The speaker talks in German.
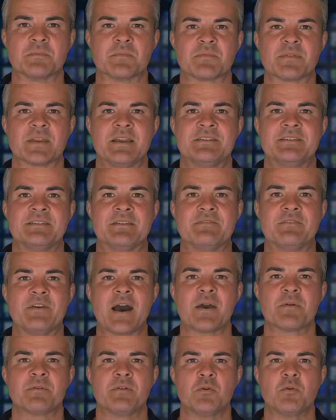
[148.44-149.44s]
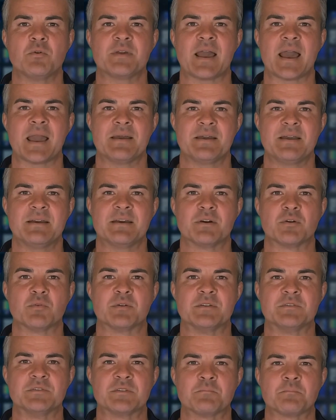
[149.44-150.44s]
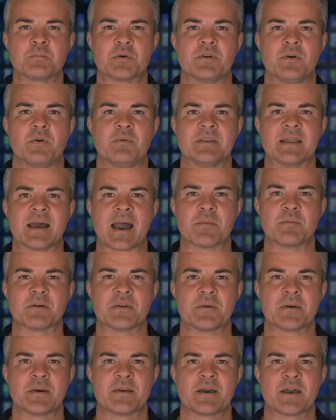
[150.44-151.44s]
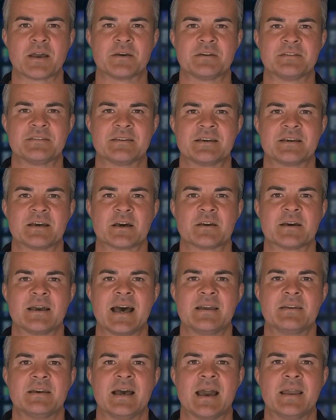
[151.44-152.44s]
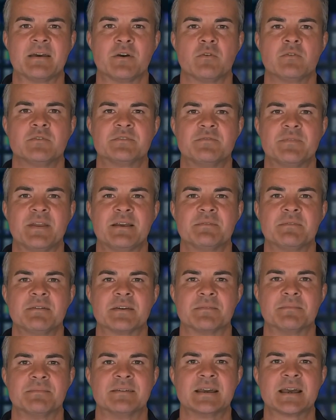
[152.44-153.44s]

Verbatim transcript: Wenn Sie Fragen oder Anregungen zum Produkt haben, können Sie sich gerne an uns wenden.